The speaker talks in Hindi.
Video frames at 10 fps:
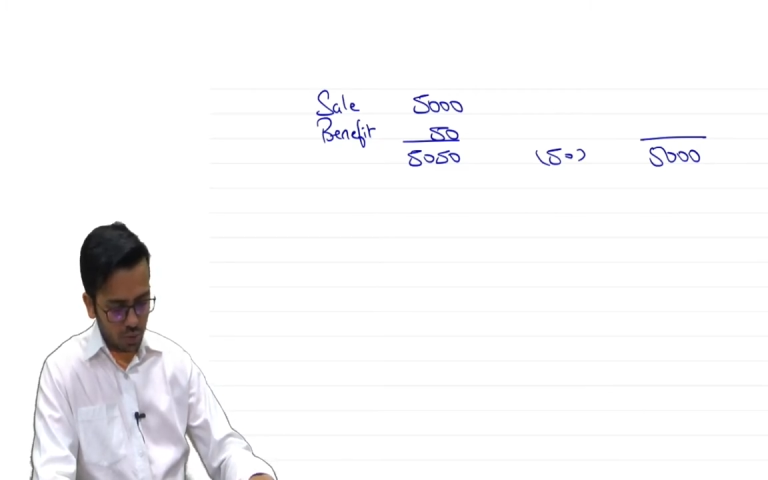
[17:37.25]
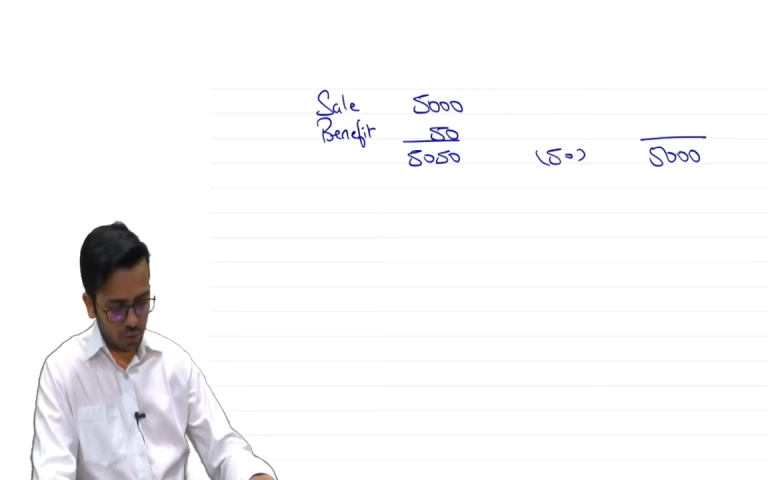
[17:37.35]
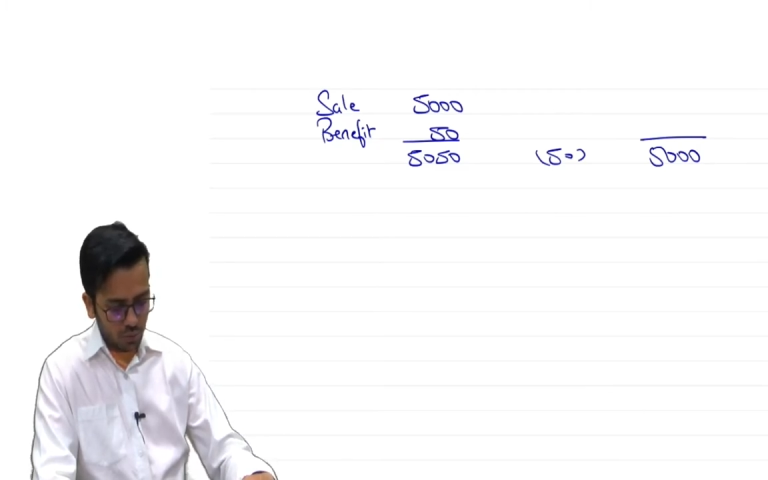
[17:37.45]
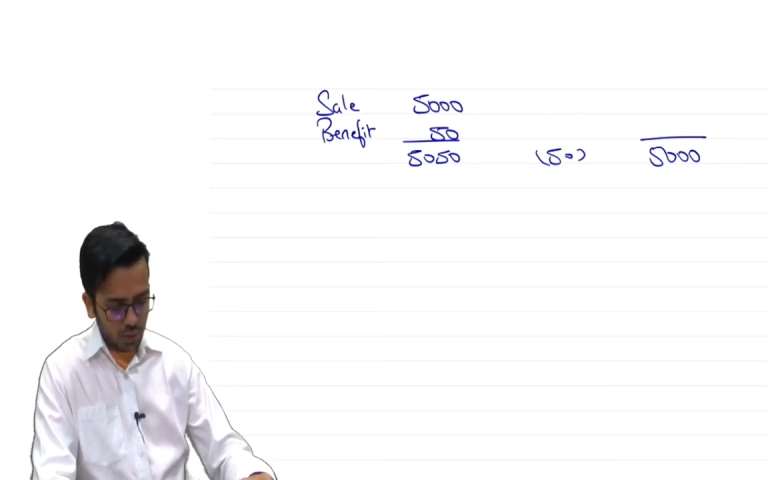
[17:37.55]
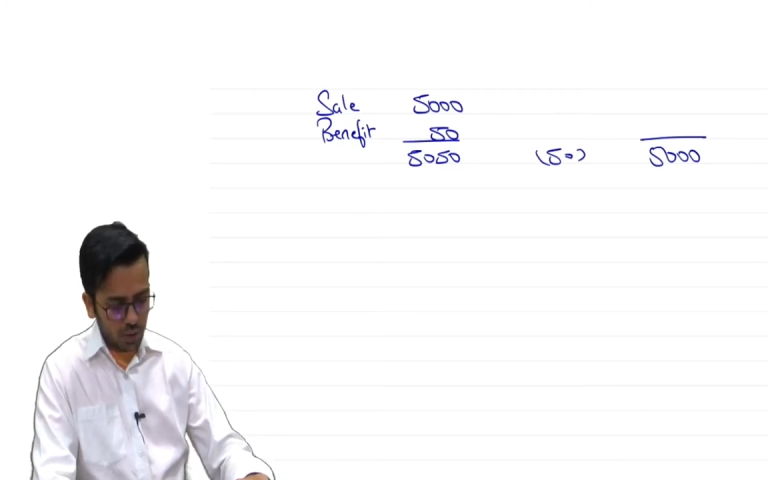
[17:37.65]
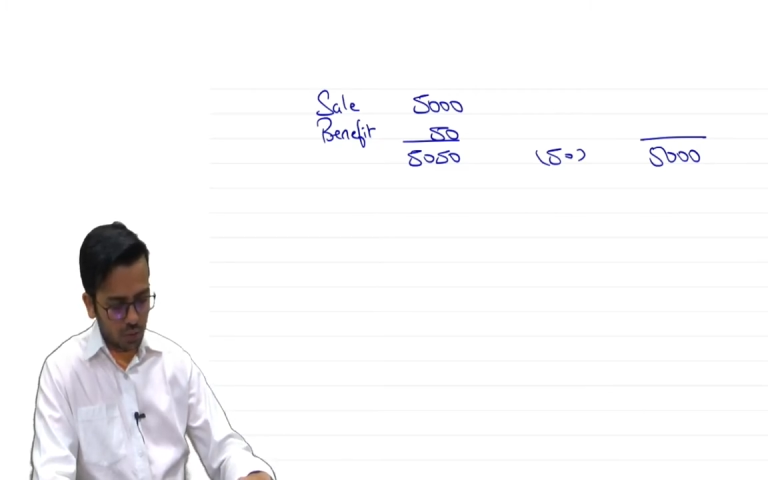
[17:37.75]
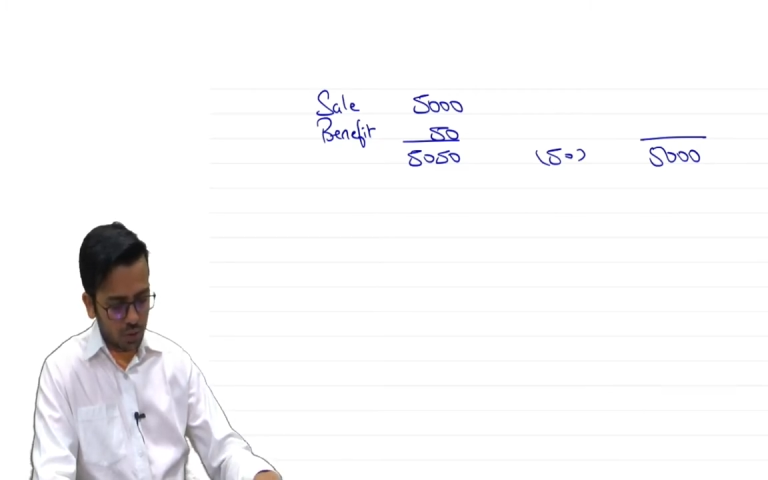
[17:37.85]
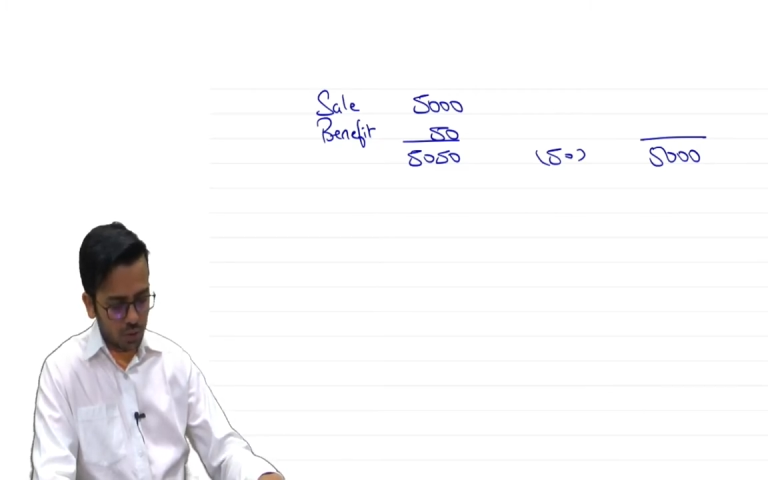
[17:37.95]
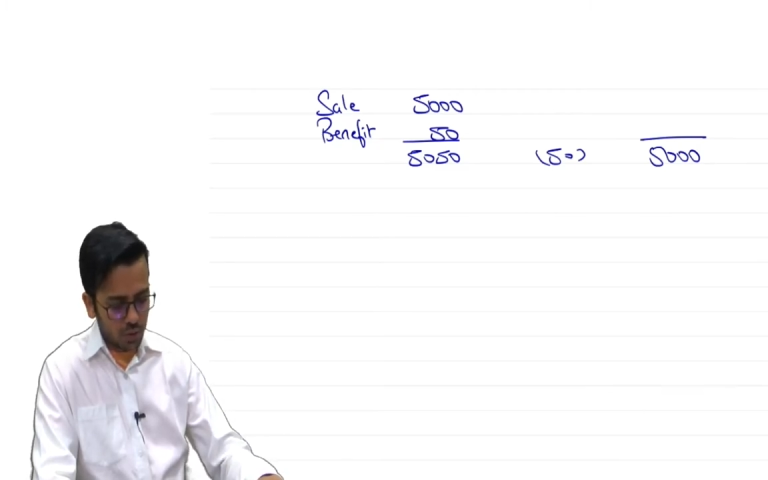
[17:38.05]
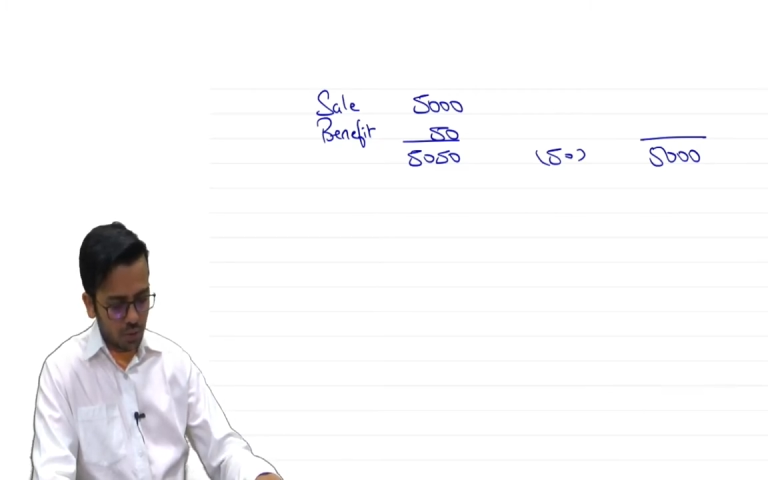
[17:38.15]
सॉरी फाइव
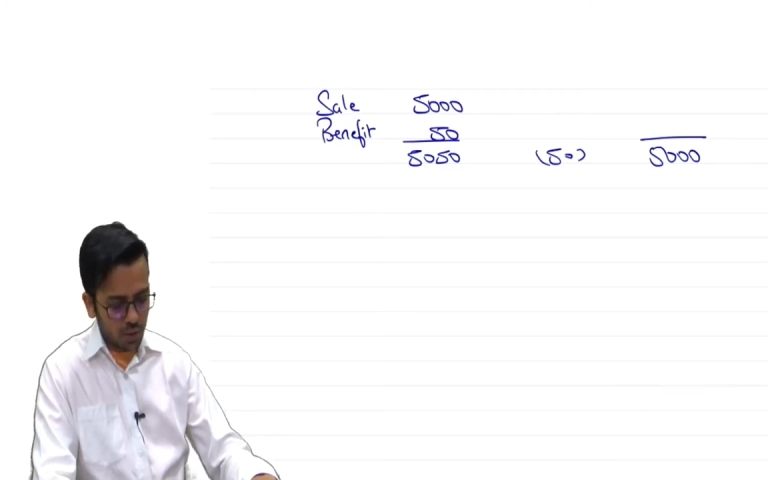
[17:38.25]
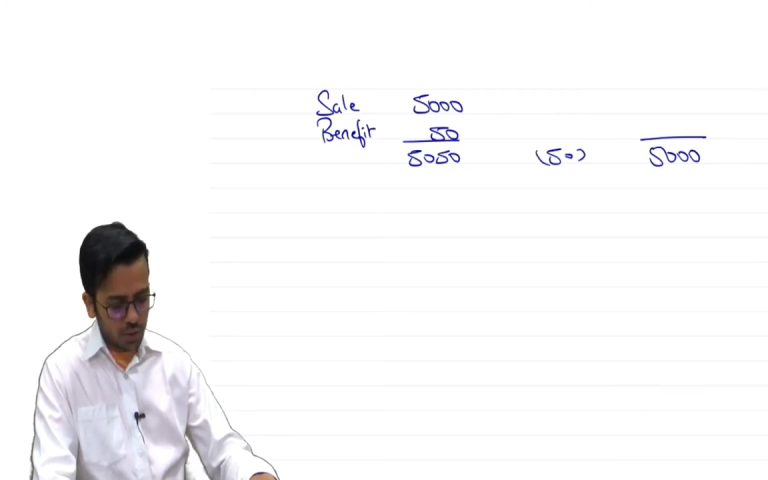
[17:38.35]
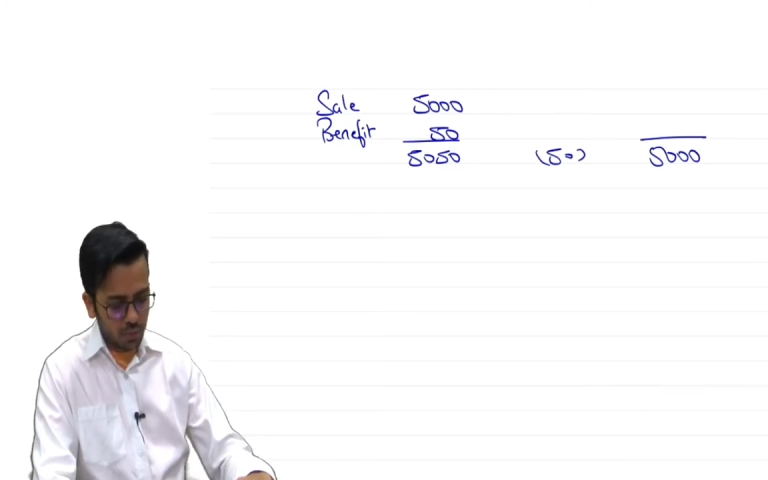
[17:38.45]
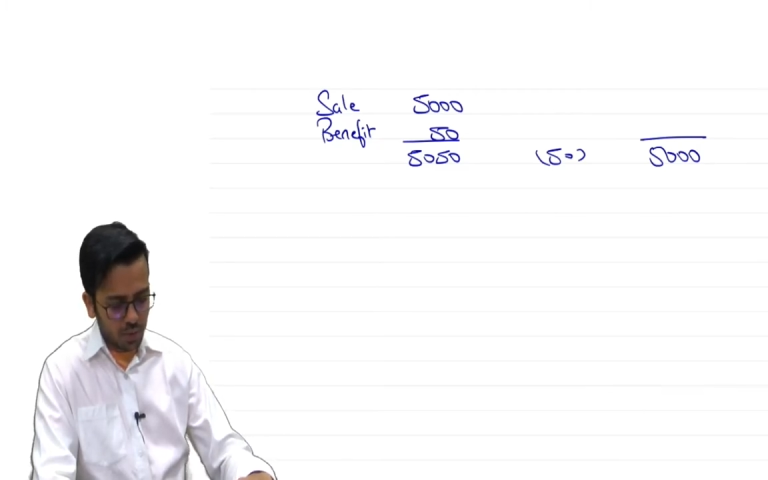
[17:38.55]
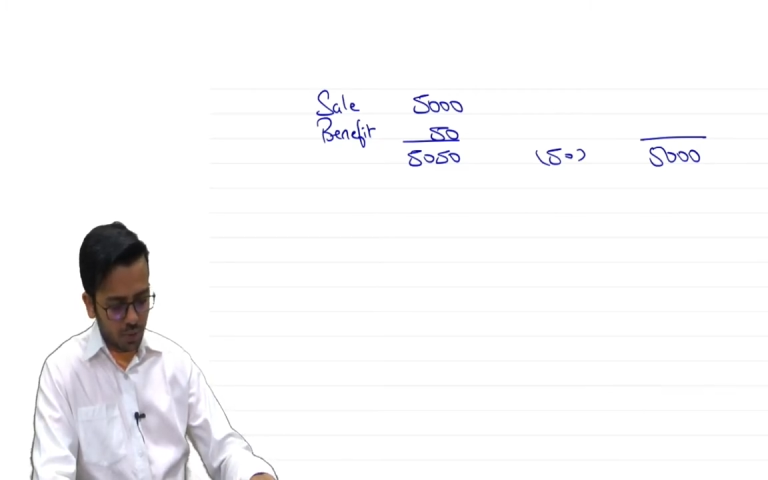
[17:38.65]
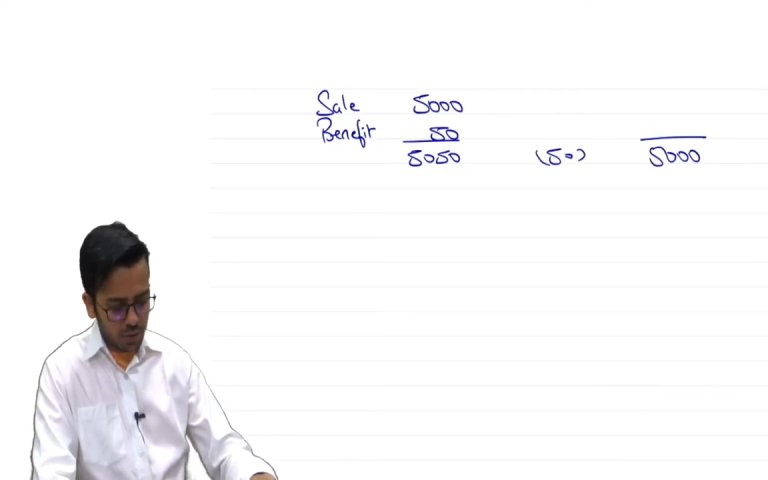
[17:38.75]
थाउजेंड डिवाइडेड बाई